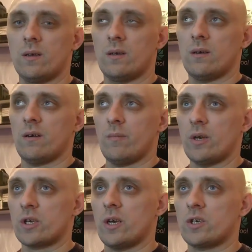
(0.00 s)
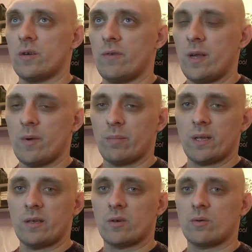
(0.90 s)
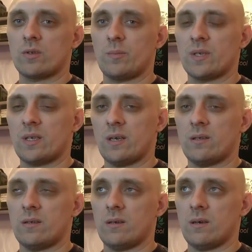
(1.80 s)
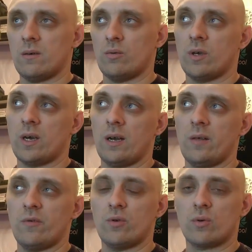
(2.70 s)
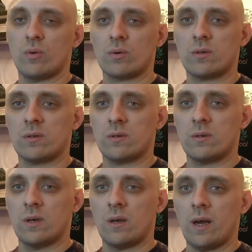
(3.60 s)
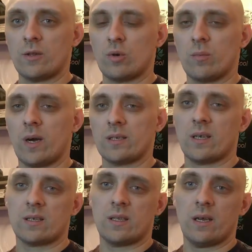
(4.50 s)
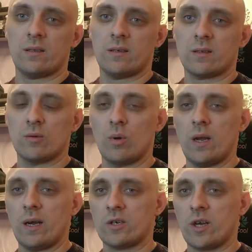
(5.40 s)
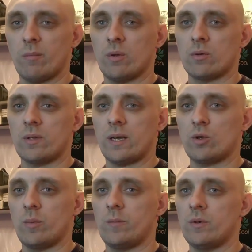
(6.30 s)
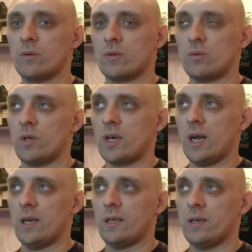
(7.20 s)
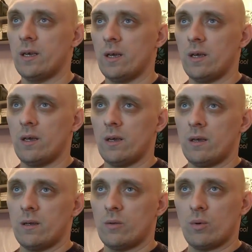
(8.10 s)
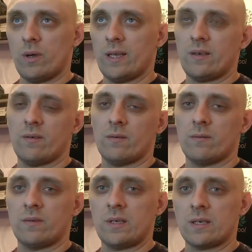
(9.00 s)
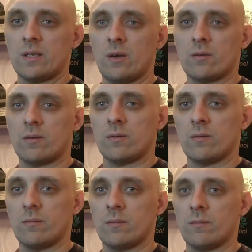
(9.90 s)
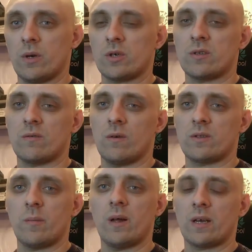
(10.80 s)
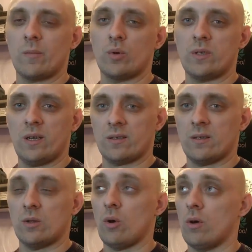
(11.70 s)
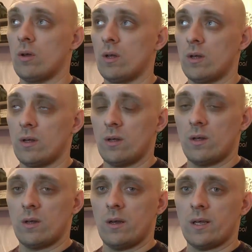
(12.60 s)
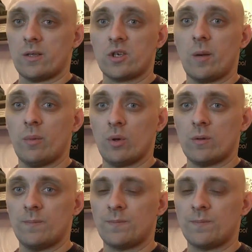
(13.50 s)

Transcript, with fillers: в ближайшее время планирую записать уникальный видеокурс о том, как создать с нуля шаблон на Adobe Muse, уникальный ну, это все знают, большинство это мало кому интересно, но этот шаблон